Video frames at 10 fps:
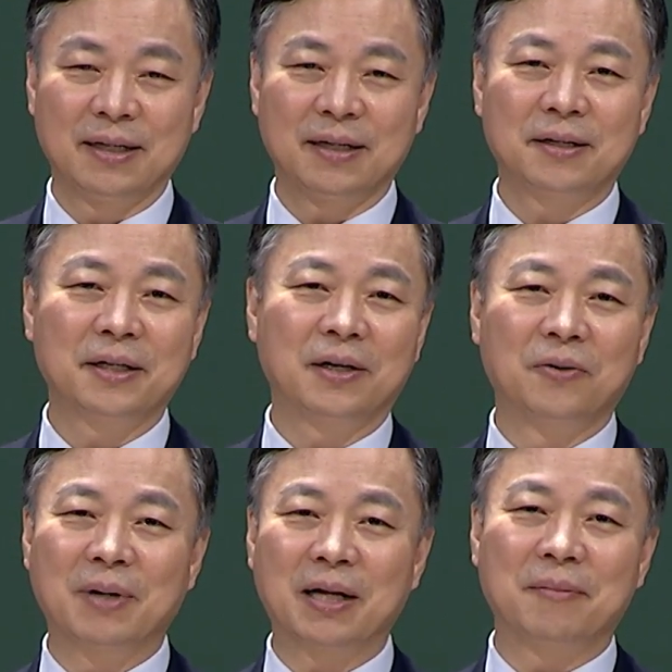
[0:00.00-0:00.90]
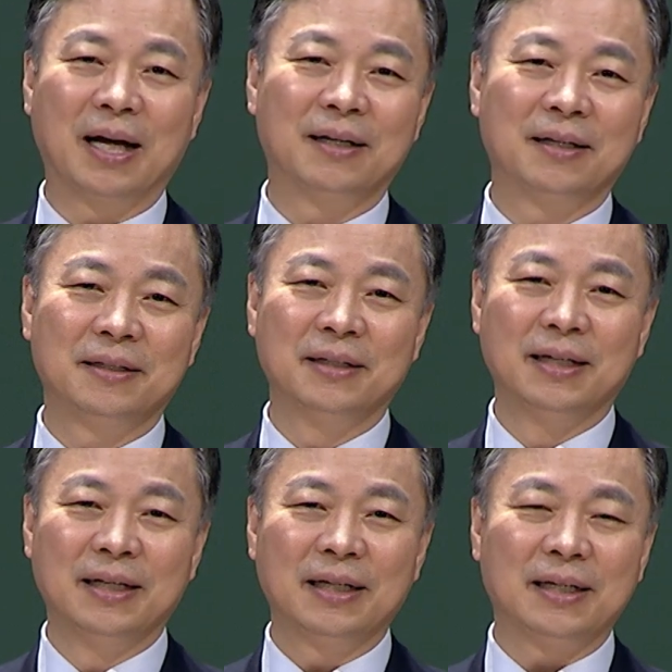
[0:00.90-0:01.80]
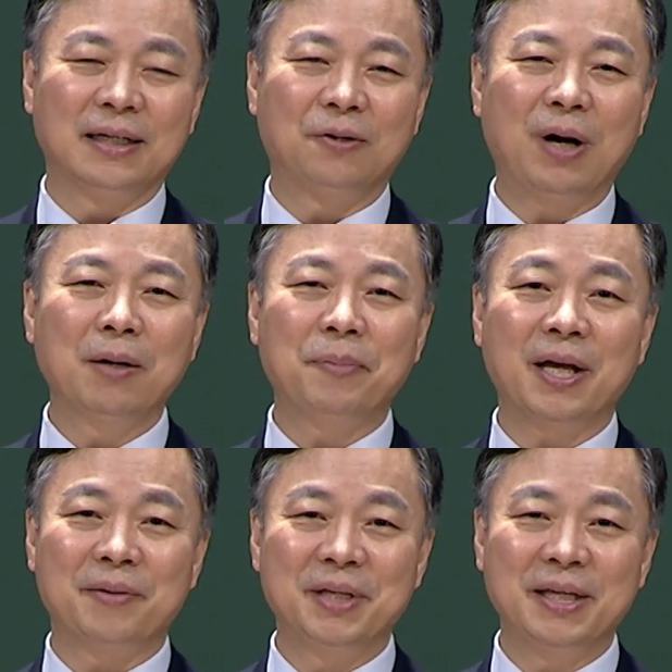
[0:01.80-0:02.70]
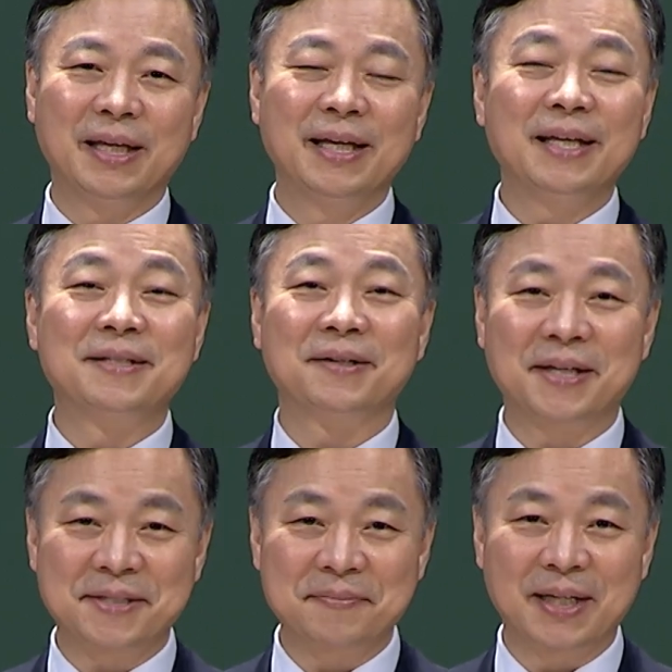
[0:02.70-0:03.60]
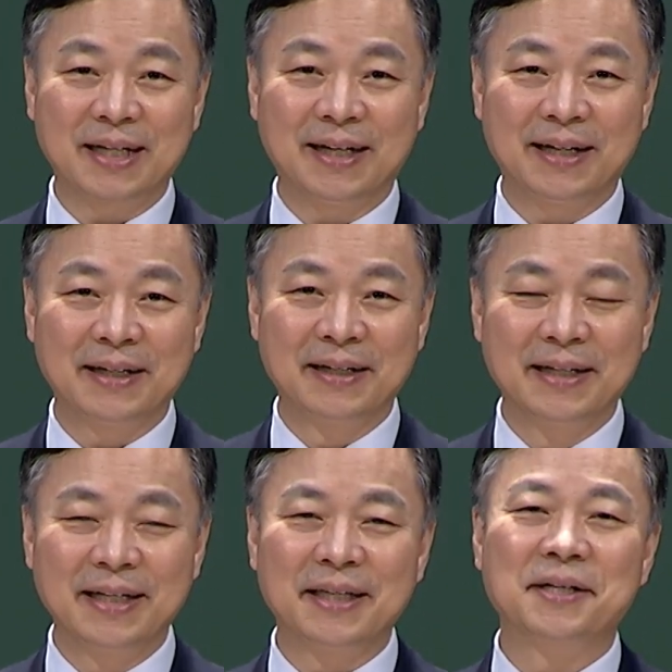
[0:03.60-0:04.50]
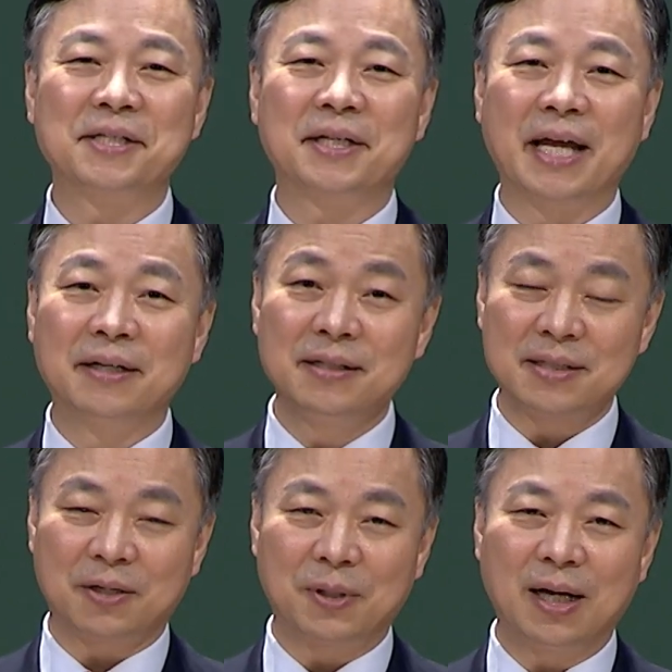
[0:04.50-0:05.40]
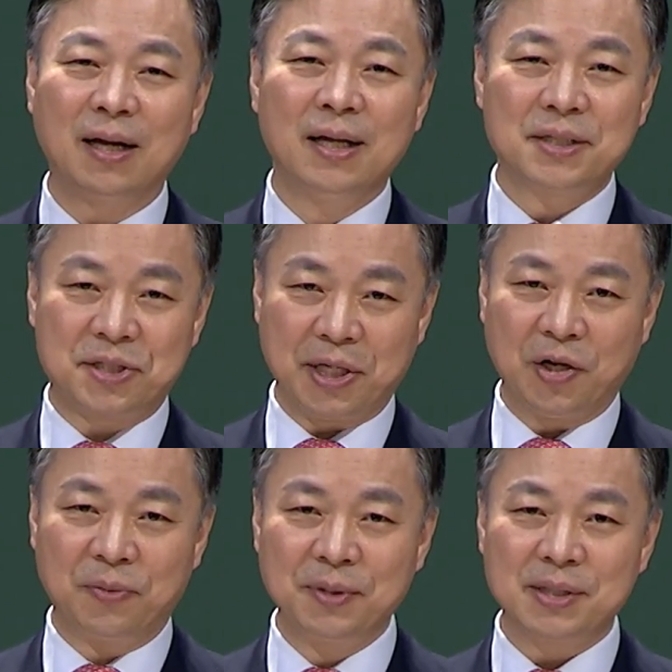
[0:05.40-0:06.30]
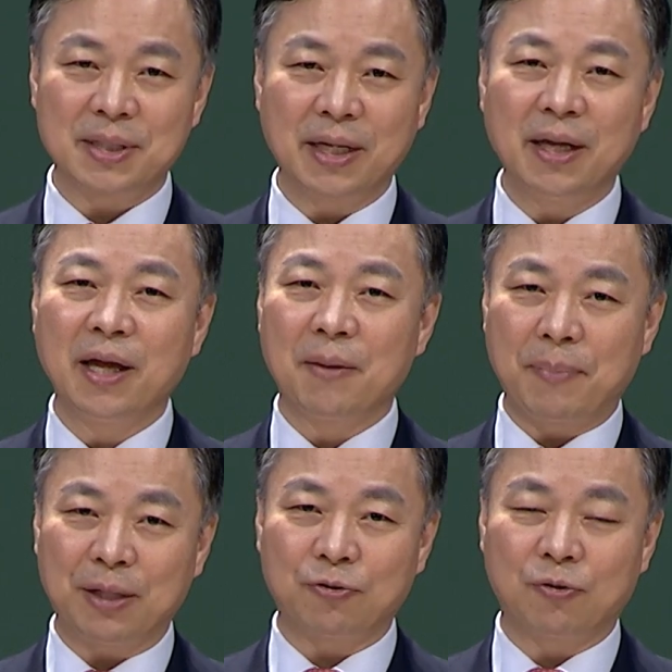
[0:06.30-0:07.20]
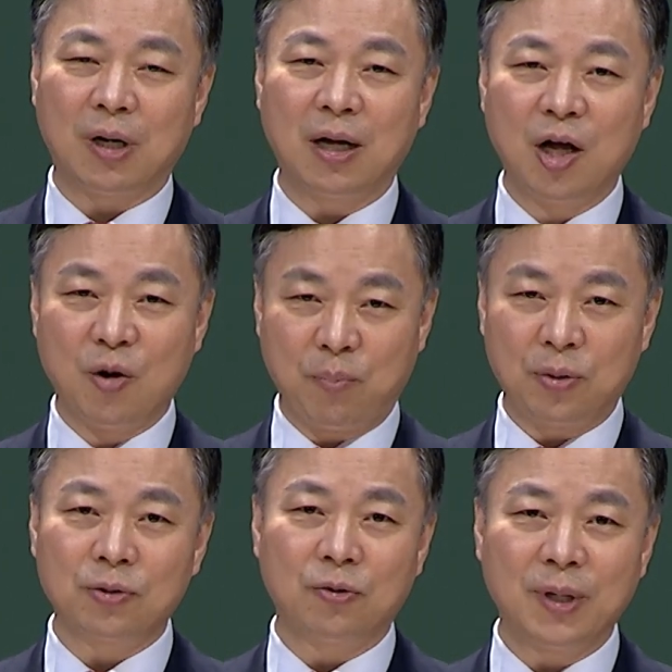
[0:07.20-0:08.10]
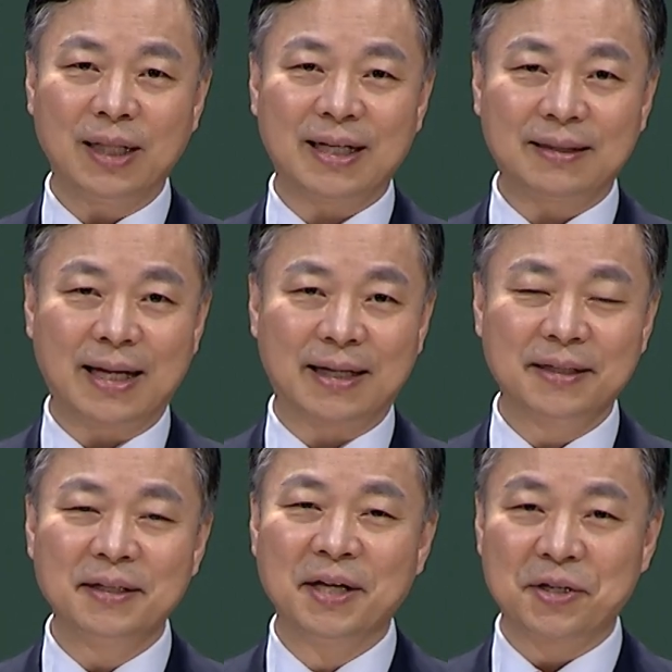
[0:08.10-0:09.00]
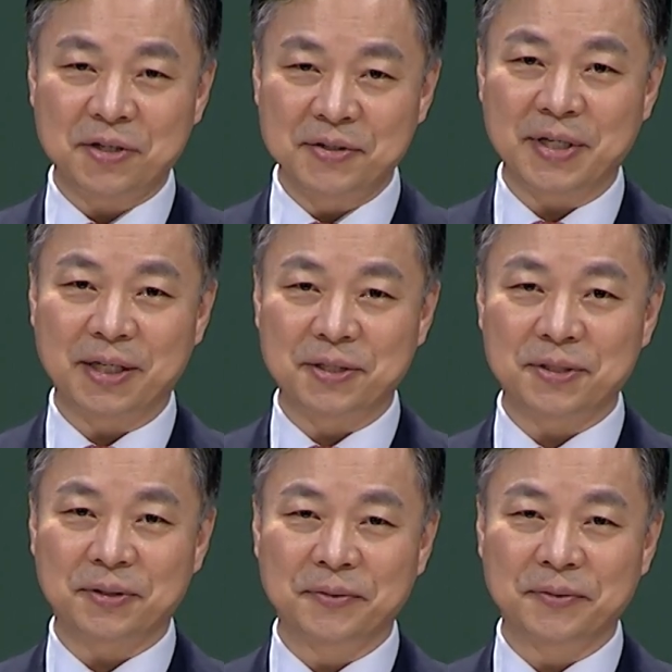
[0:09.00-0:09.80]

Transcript: 그러니까 얼마나 많은 어, 황폐함이 있었겠습니까? 이것이 게으른 자와 지혜 없는 자의 밭과 포도원에 나타나는 현상이죠.